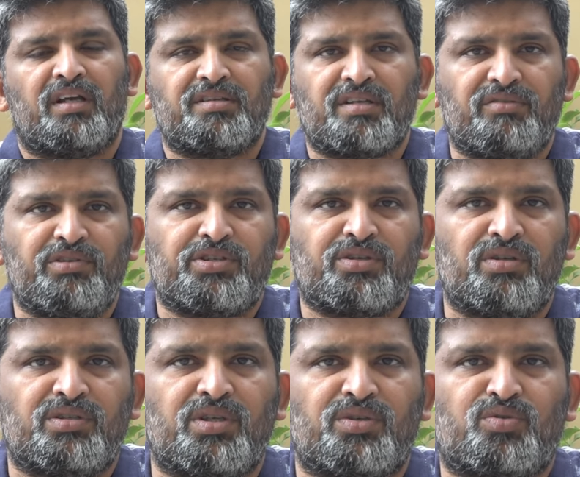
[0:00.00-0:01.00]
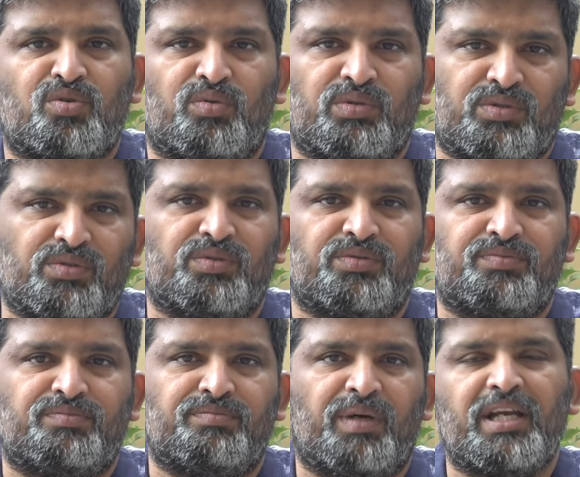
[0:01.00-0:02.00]
రిజర్వేషన్లు చేర్చుకోవచ్చు
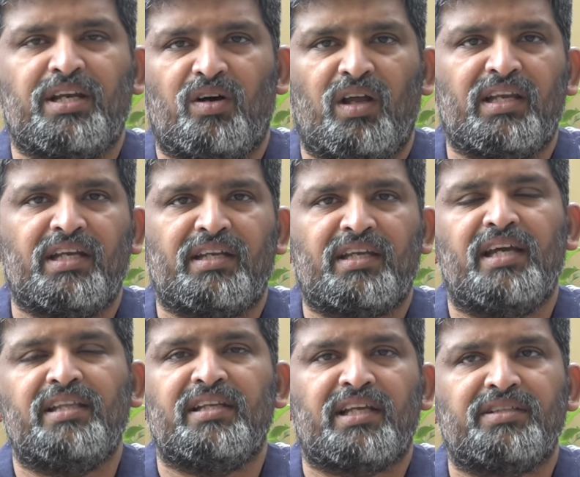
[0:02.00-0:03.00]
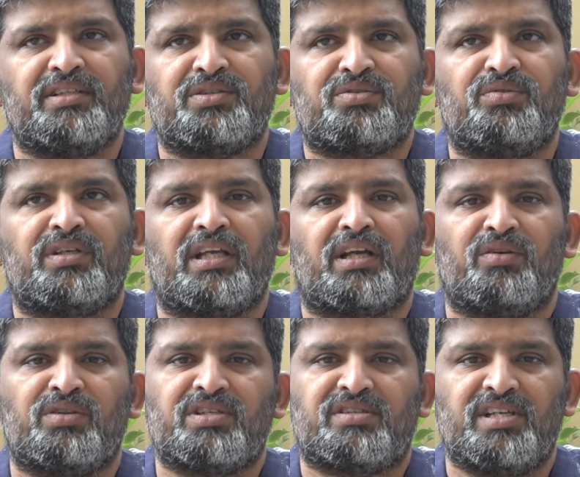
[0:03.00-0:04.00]
మరి నాలుగింటికి ఐదింటికి చేసుకుంటే ఇక్కడ
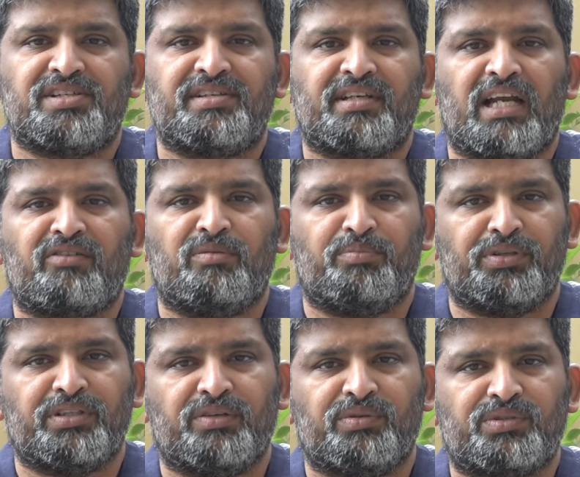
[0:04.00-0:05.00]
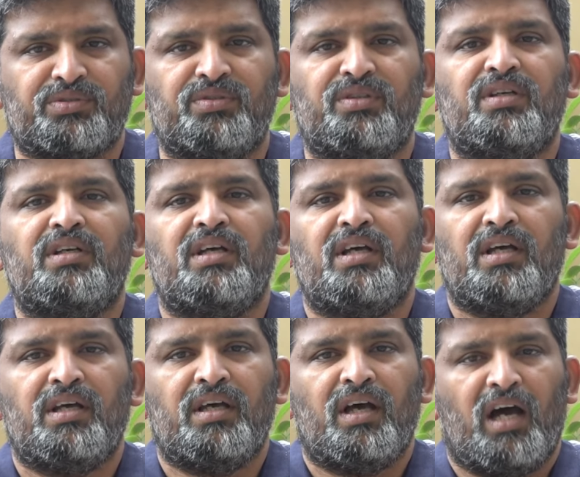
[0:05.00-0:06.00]
నుంచి స్టేషన్కి వెళ్ళడం ఇబ్బంది అవ్వచ్చు
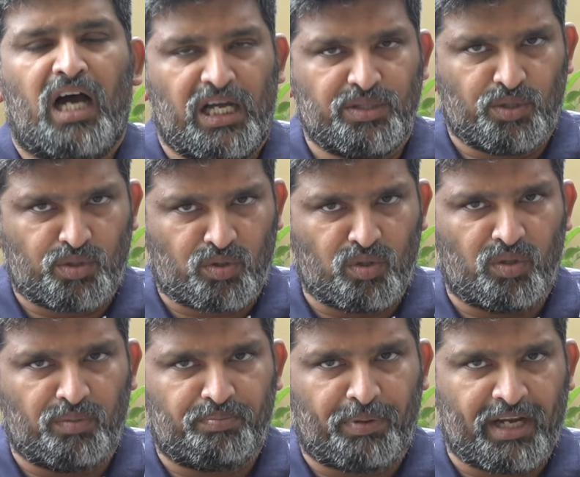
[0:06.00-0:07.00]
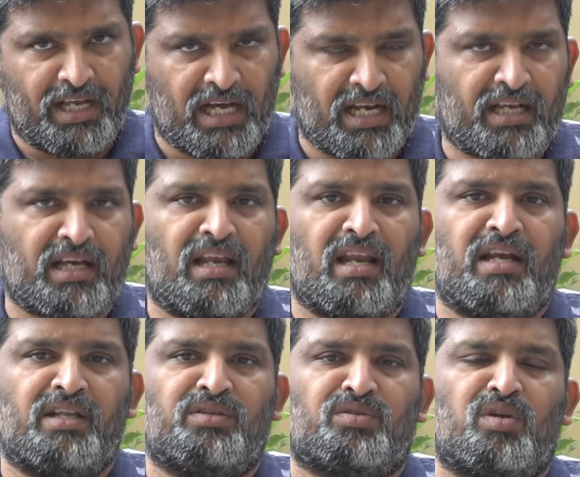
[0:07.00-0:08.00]
ఆ దృష్టిలో ప్రయాణ
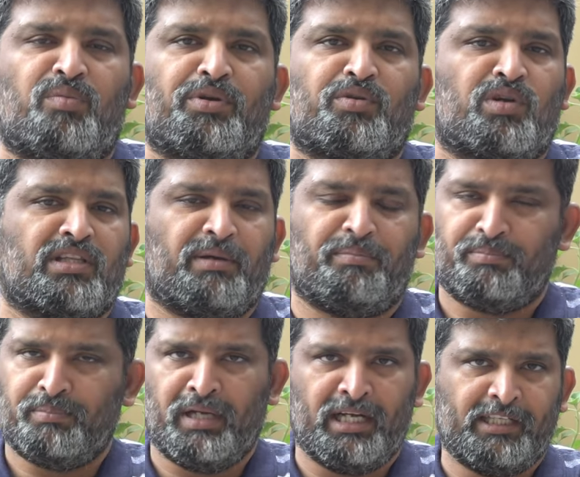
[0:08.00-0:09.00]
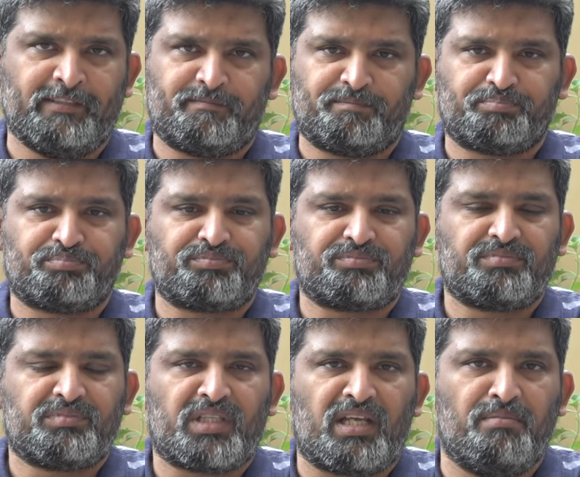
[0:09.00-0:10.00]
కాలాన్ని దృష్టిలో పెట్టుకుని తప్ప
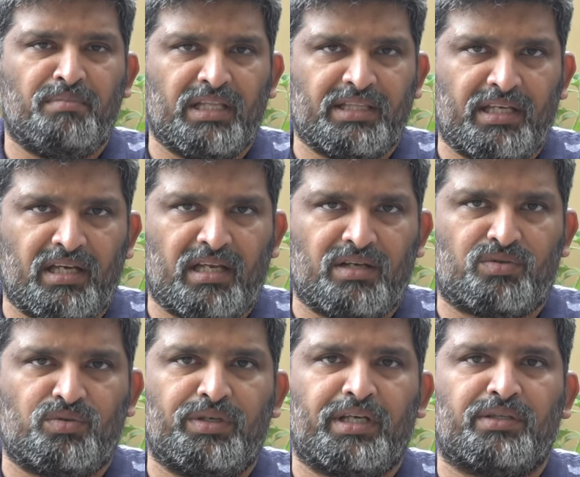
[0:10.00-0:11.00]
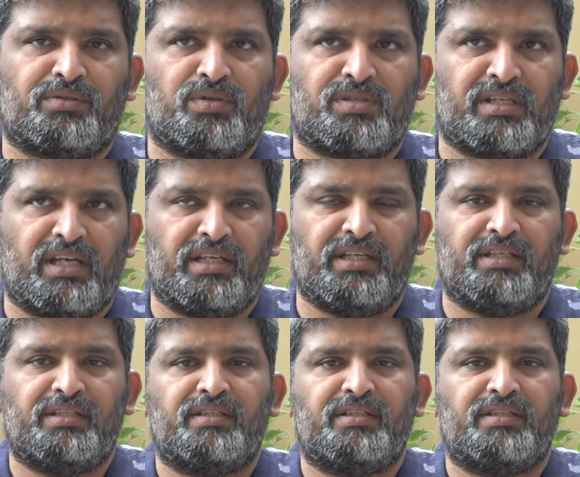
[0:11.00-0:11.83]
మధ్యాహ్న కూడికతో సరే